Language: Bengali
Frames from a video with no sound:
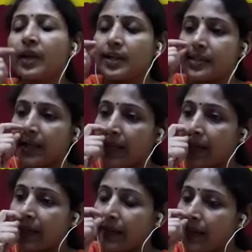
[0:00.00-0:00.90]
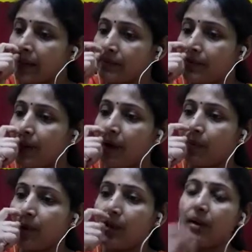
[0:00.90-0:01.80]
আচ্ছা এক্ষেত্রে
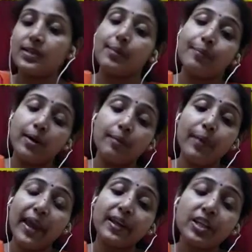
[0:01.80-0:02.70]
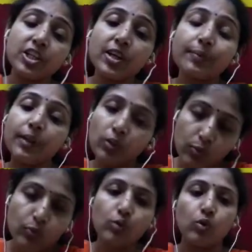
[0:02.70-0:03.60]
আমরা আচ্ছা ম্যাগনেশিয়াম কিন্তু
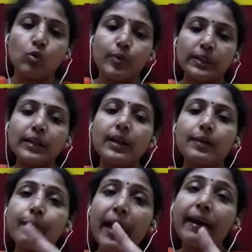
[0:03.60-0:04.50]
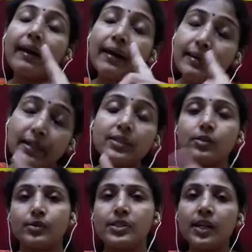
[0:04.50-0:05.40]
মুখ্য উপাদান আর ম্যাঙ্গানিজ
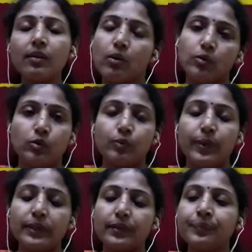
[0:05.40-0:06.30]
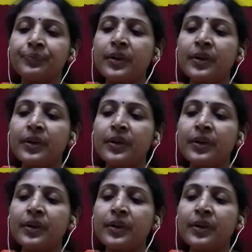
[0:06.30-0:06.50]
হচ্ছে গৌণ উপাদান